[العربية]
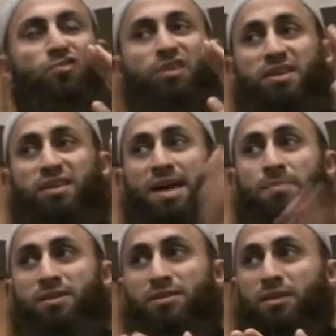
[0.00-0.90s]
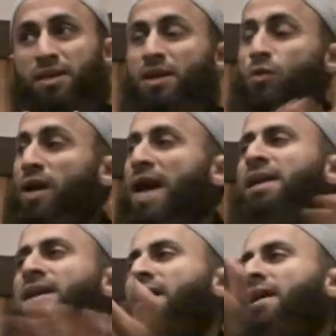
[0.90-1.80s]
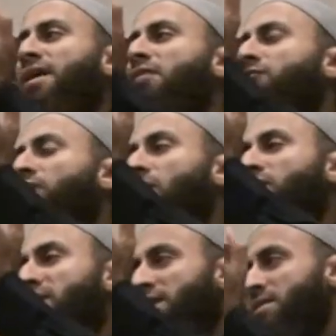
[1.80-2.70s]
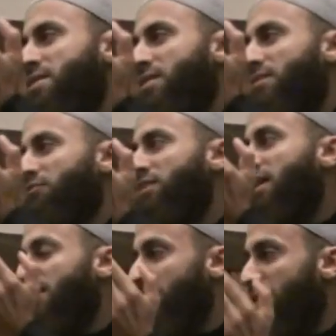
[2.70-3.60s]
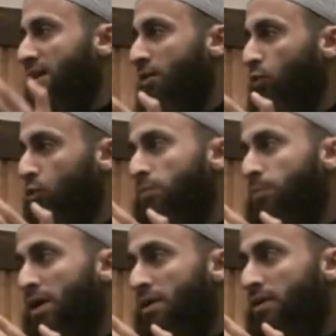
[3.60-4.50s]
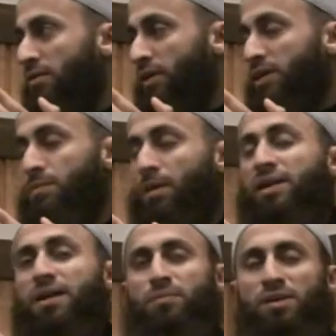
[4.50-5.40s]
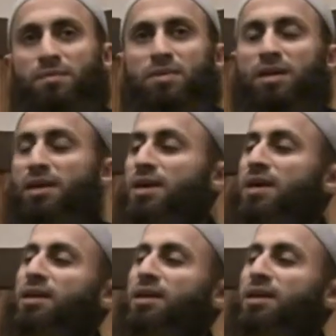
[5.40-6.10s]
فالثابت انه كان لا يرفع يديه في اثناء الخطبه طيب امال كان بيعمل ايه